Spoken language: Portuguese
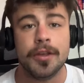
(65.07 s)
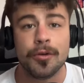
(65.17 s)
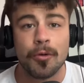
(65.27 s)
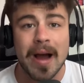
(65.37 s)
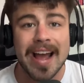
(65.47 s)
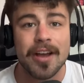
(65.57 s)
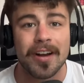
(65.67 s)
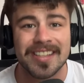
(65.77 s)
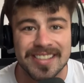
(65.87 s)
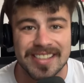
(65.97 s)
o
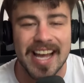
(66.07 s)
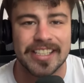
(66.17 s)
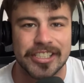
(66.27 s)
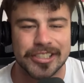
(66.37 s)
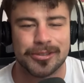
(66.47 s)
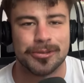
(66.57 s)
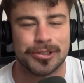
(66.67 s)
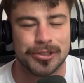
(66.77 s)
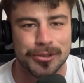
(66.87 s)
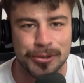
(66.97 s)
maior set do
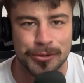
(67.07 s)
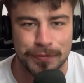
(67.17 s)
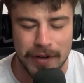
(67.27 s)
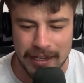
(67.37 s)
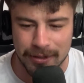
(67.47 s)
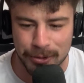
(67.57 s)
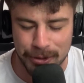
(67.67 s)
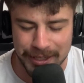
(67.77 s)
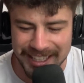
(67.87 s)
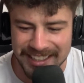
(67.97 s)
Sul
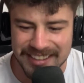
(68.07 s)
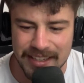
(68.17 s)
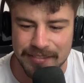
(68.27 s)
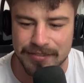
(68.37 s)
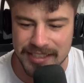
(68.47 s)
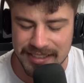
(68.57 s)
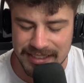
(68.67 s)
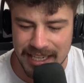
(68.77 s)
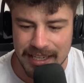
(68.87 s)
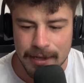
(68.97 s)
falou em
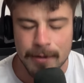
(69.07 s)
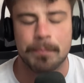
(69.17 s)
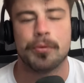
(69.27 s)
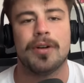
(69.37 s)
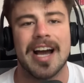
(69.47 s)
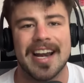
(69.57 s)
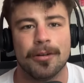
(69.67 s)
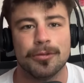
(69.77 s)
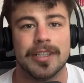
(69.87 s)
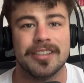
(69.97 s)
entrevista pro
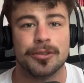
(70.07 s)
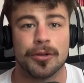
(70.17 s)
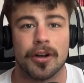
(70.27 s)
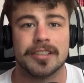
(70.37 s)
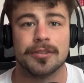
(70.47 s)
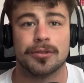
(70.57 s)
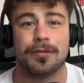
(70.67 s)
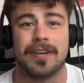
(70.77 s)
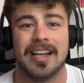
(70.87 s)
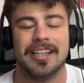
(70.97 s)
canal do Nando Gross e eu tô
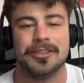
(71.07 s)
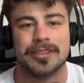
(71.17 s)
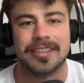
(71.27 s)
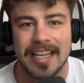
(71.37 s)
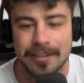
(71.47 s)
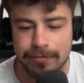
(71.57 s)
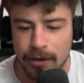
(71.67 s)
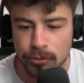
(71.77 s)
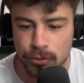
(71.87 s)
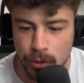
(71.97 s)
falando dele,
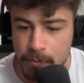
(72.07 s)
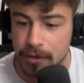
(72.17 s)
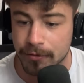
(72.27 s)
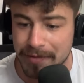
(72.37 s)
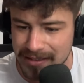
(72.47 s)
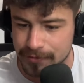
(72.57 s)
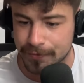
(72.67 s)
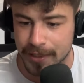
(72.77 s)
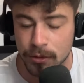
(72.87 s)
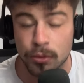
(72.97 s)
Valdomiro Vaz
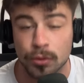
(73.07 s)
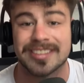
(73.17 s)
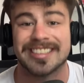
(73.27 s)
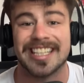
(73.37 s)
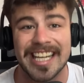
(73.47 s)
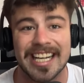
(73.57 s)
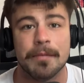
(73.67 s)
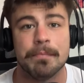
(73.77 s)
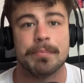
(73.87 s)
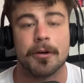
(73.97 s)
Franco,
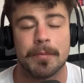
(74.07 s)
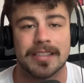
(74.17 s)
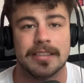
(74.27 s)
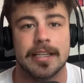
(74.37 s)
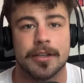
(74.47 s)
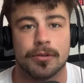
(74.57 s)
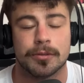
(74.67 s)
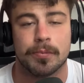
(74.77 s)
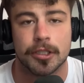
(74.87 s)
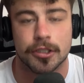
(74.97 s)
tricampeão brasileiro com o
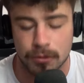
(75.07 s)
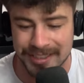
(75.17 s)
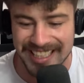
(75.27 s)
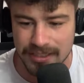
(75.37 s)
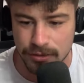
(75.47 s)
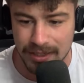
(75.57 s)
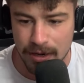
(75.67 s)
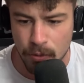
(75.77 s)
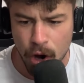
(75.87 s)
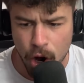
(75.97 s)
Esporte Clube
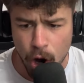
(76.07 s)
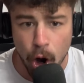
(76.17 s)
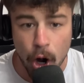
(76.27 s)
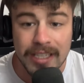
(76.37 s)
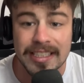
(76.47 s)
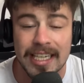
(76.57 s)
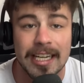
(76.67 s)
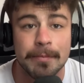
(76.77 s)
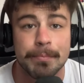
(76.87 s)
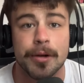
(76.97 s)
Internacional,
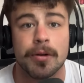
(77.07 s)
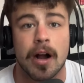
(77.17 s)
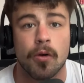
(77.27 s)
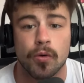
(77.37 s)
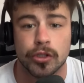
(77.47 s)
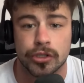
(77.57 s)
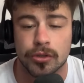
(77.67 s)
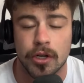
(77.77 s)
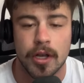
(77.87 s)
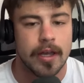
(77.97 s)
octacampeão gaúcho.